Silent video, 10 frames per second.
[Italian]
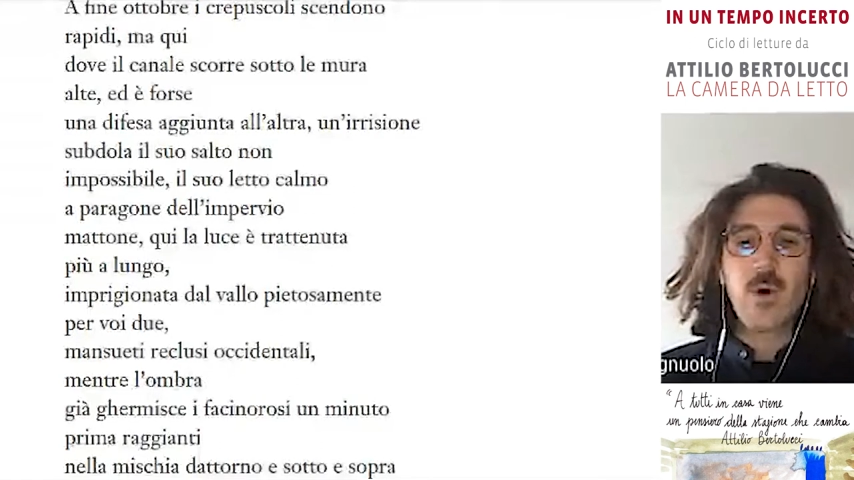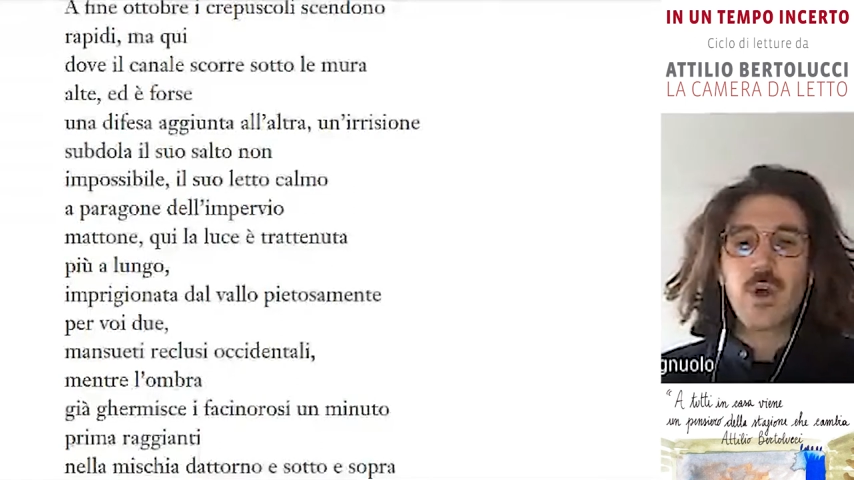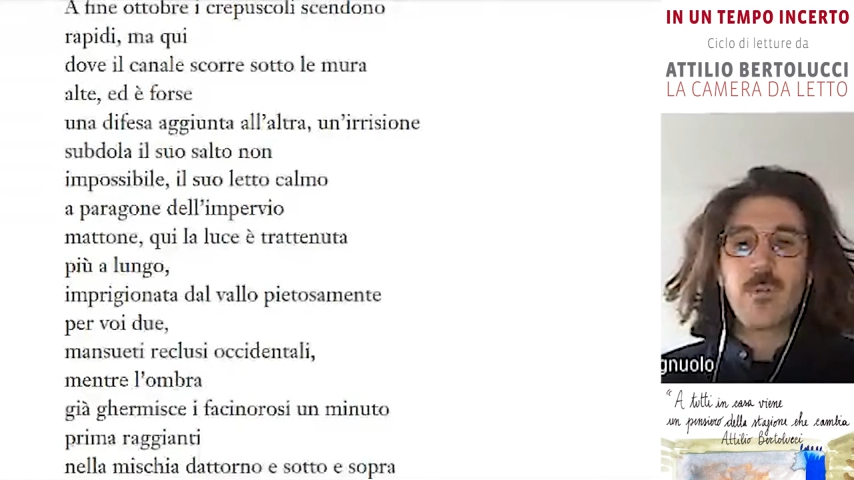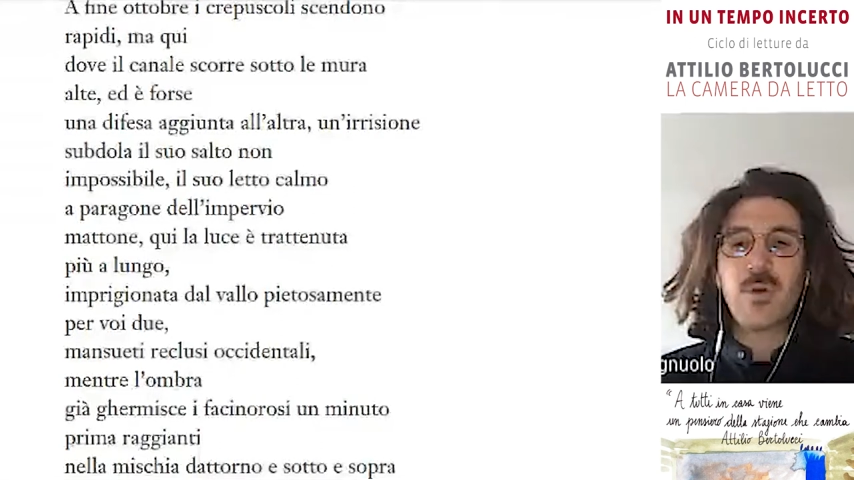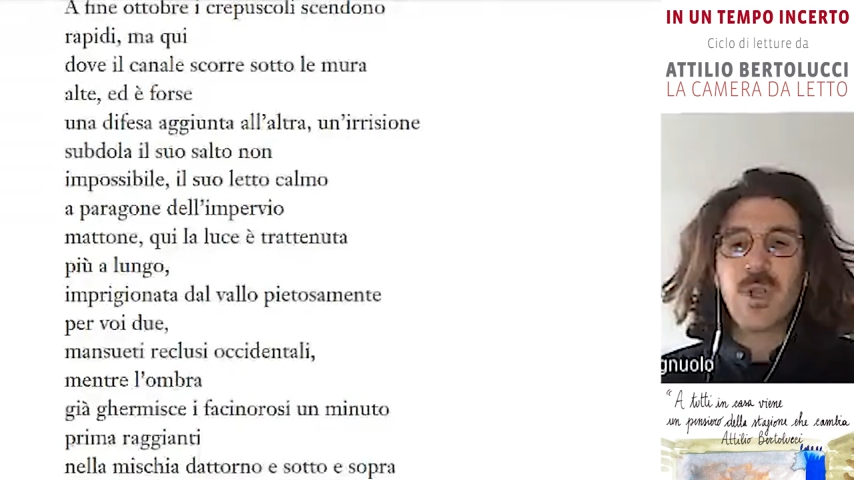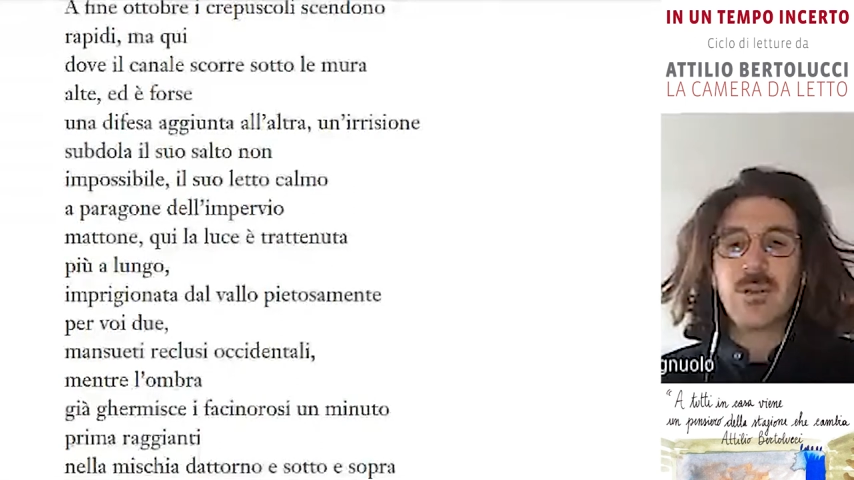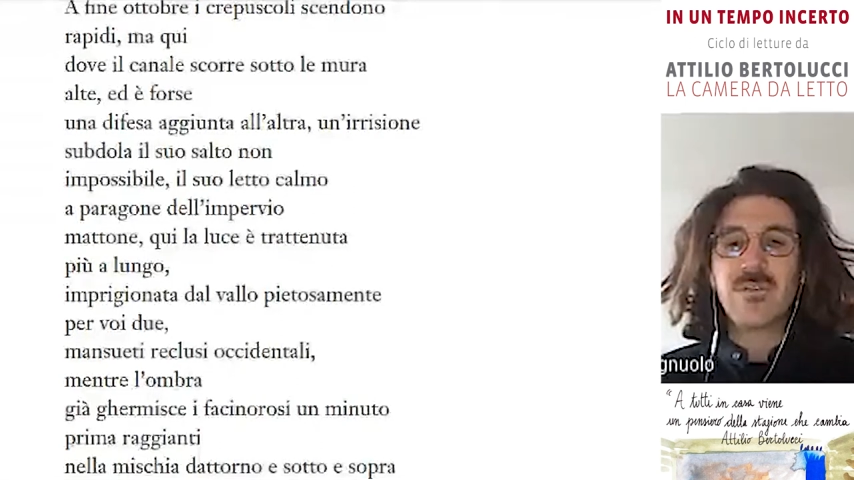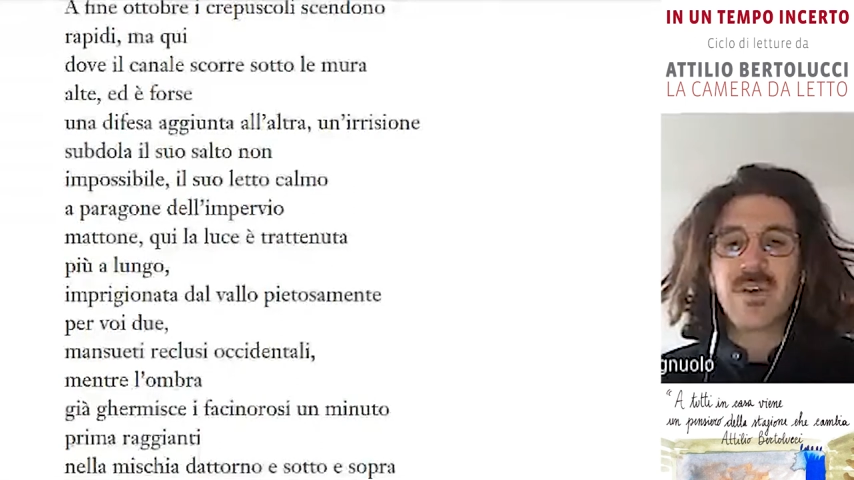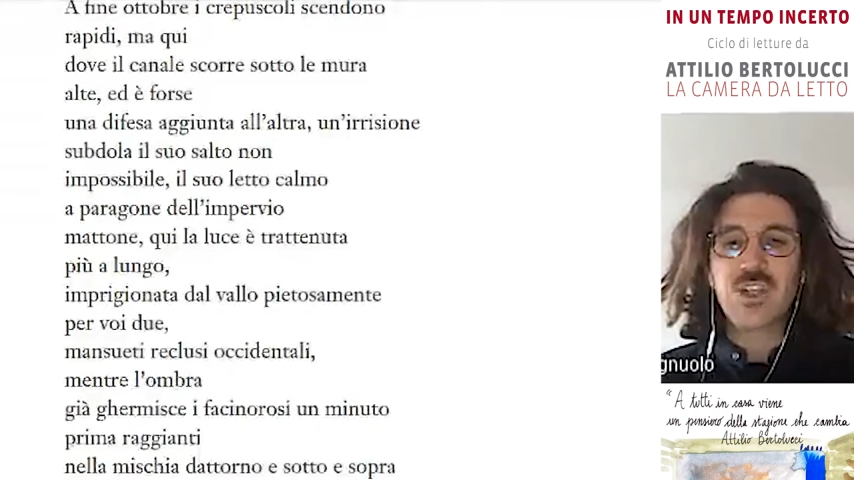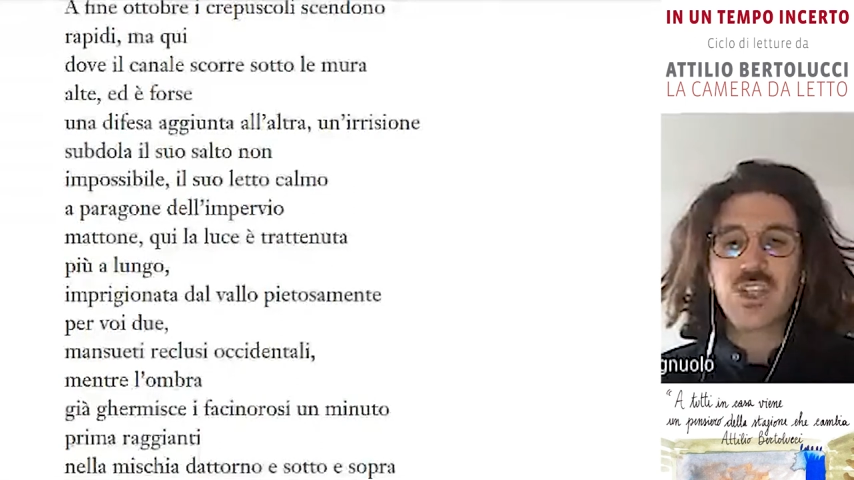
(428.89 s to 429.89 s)
cuoio
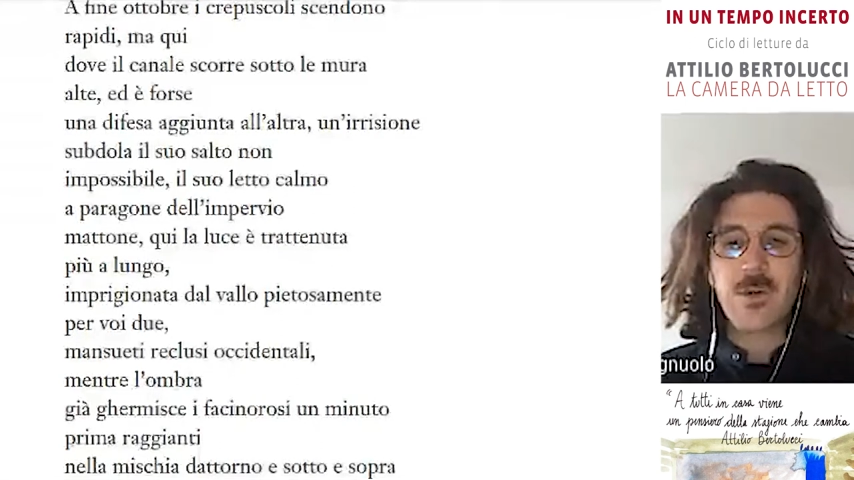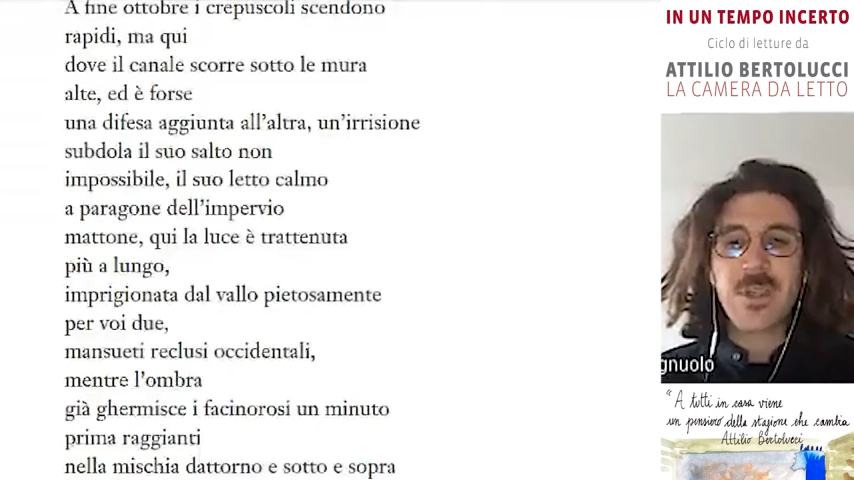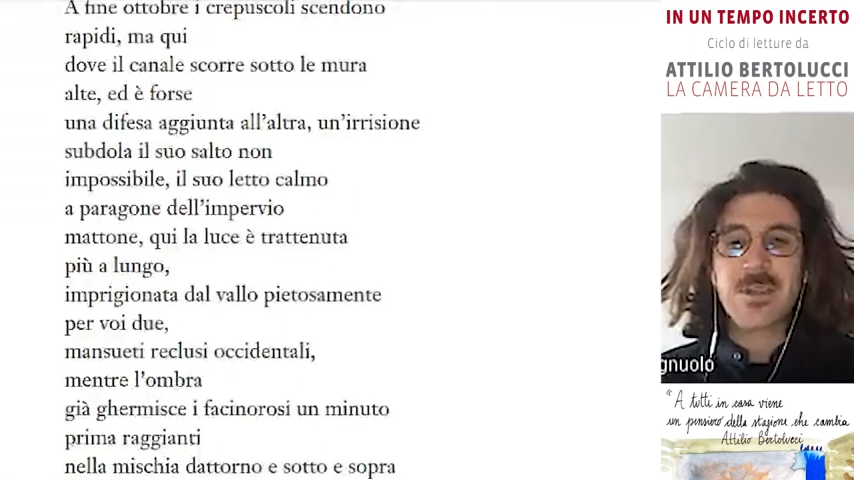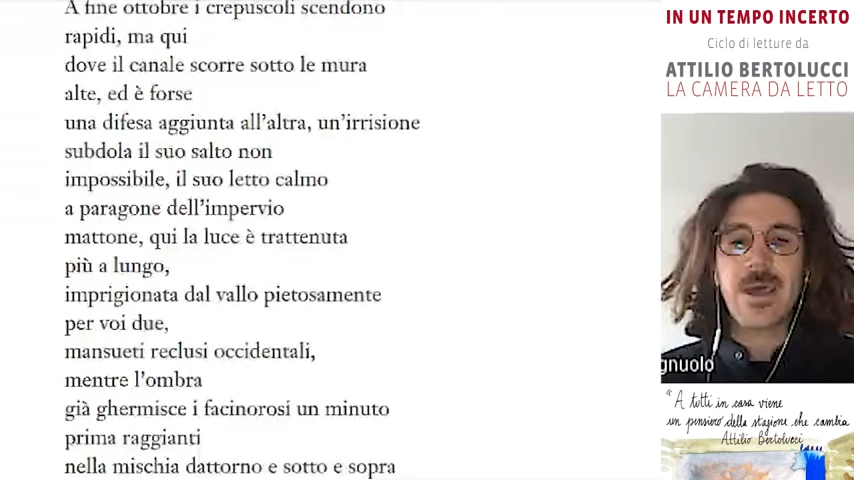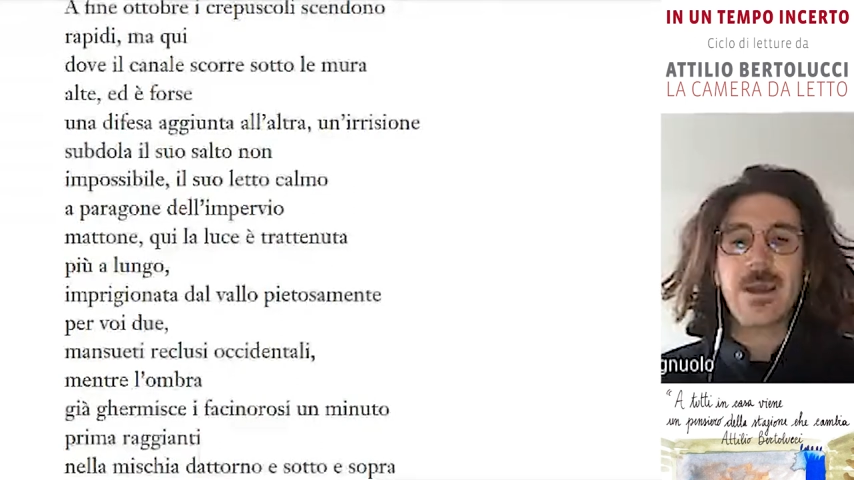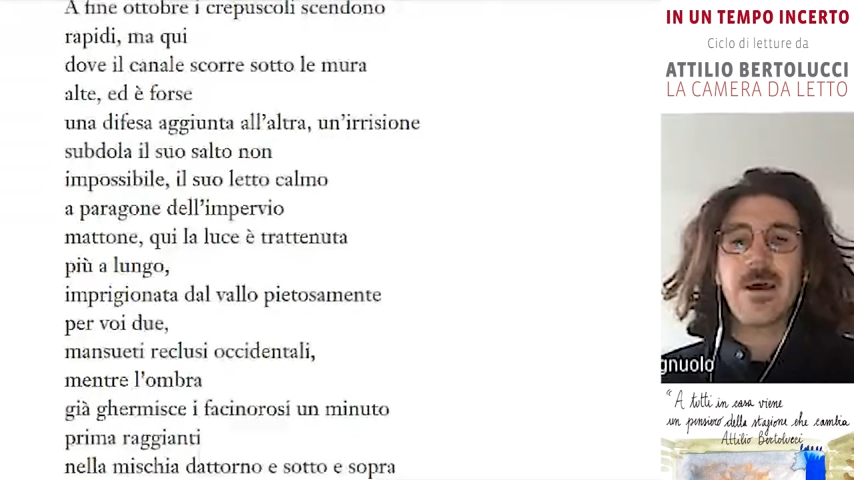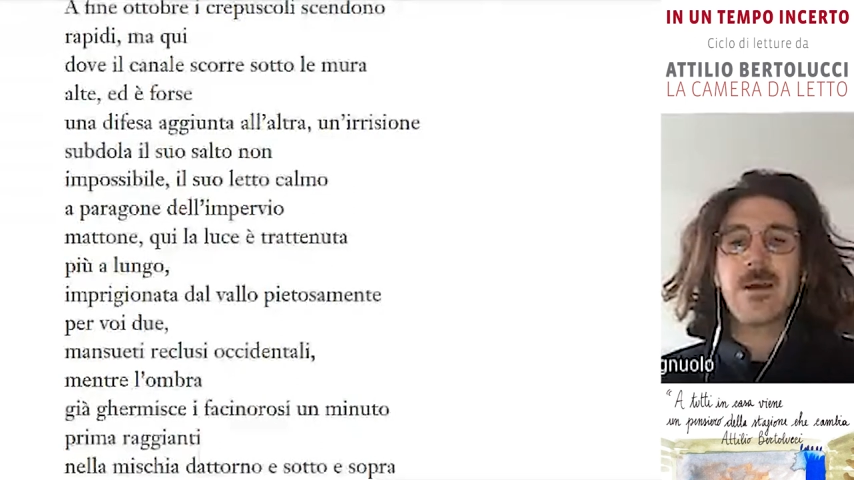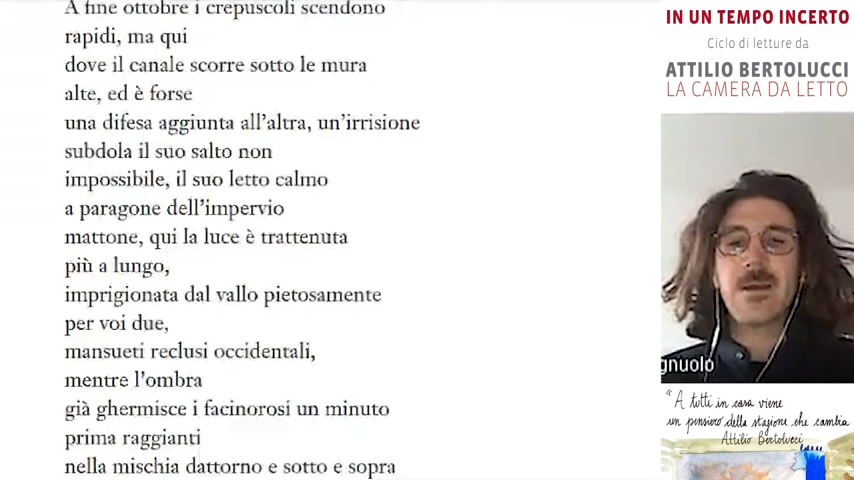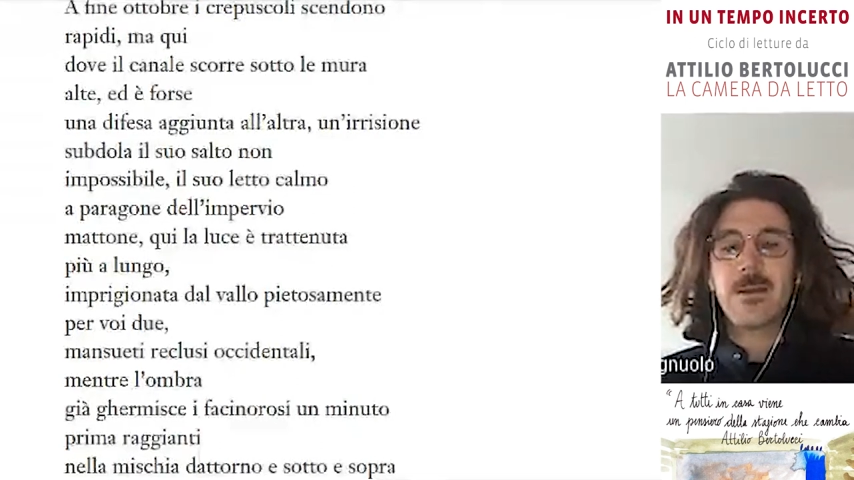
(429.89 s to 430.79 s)
brunito fra cielo e terra.